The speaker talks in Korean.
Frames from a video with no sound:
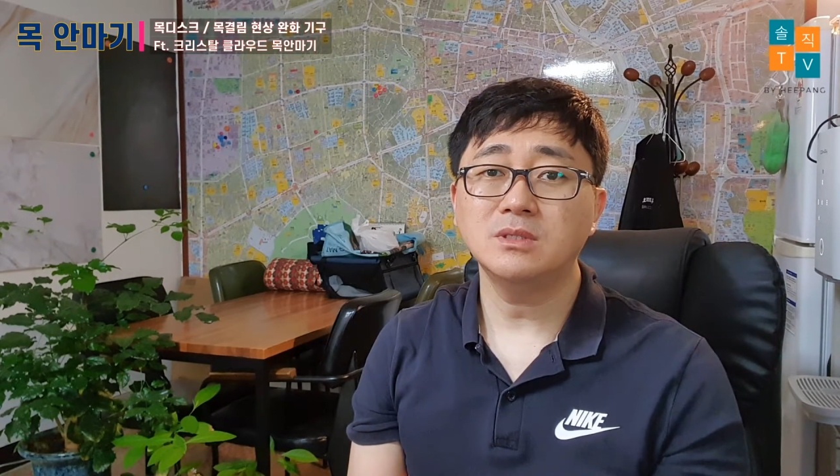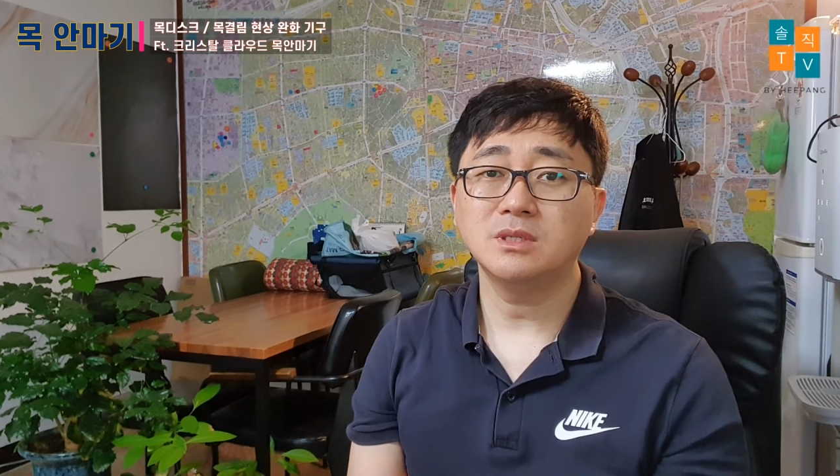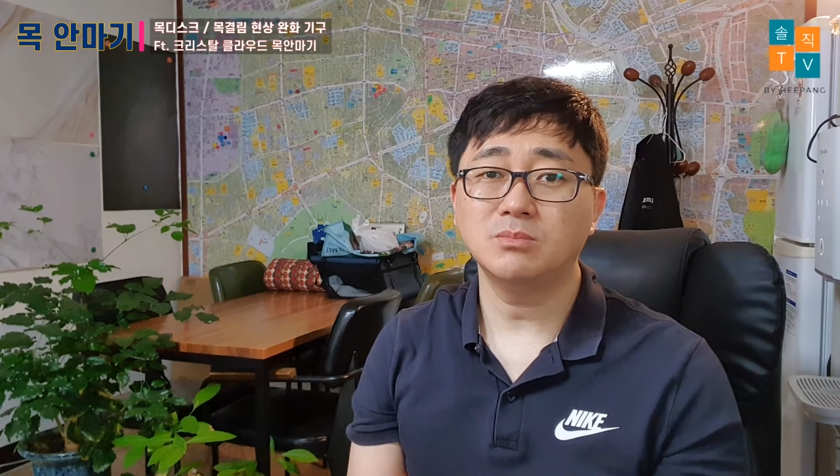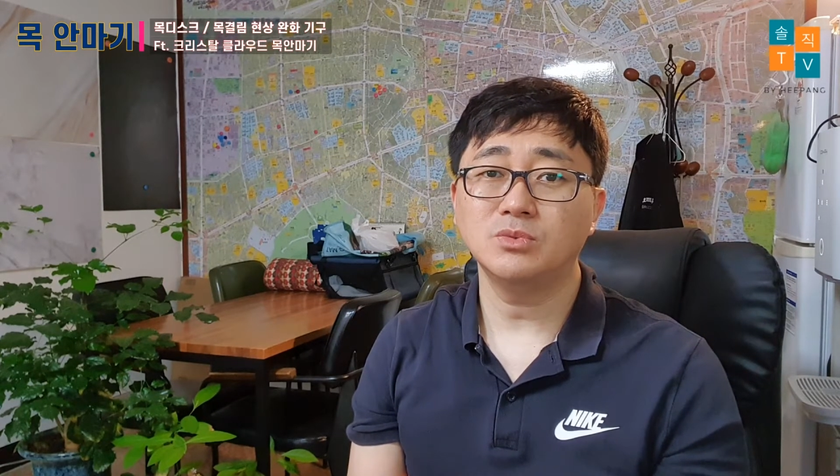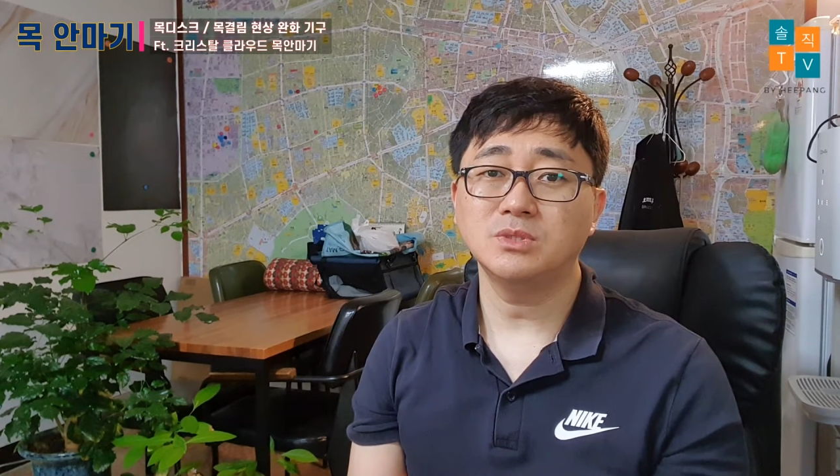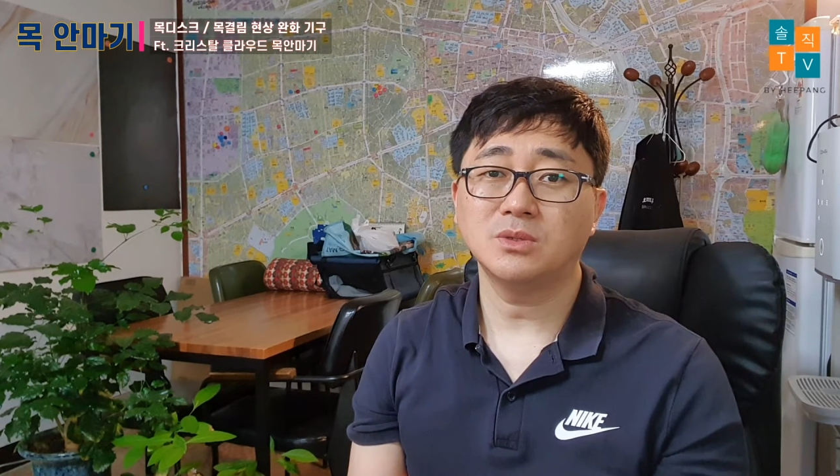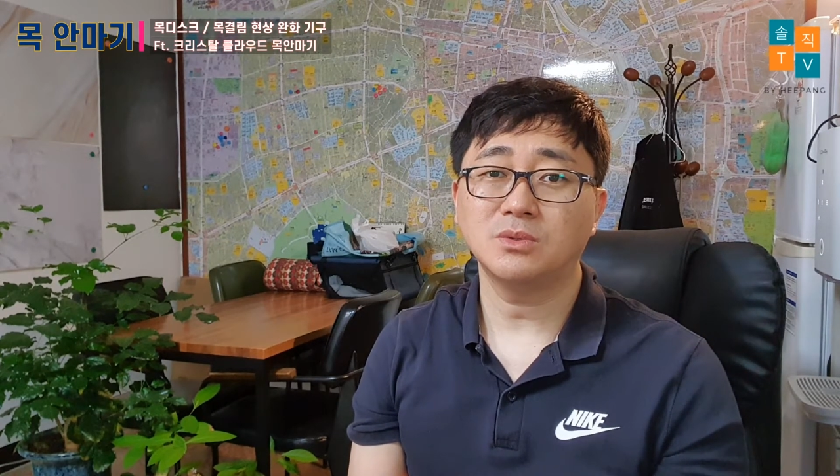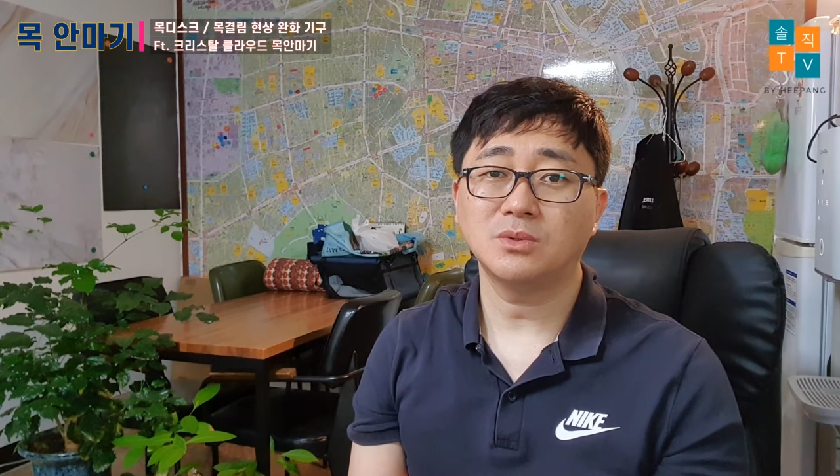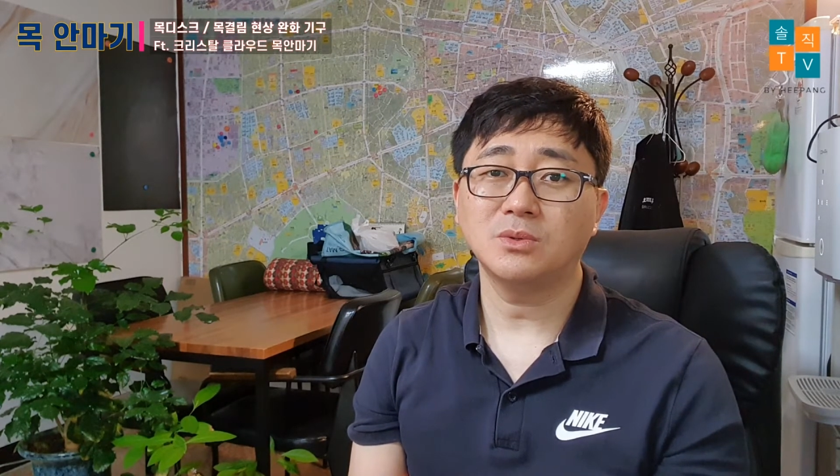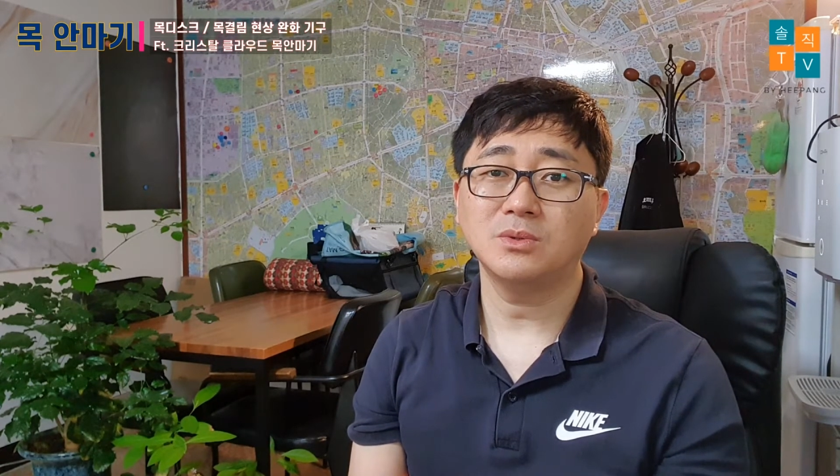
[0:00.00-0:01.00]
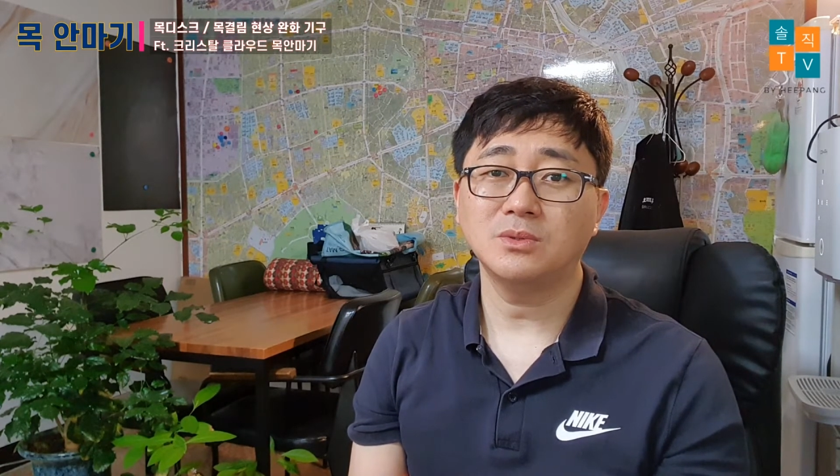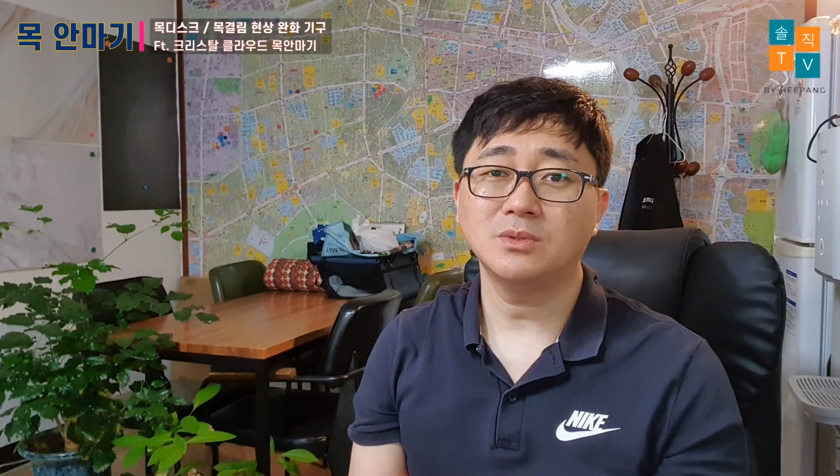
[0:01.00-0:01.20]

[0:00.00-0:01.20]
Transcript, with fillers: 전문적으로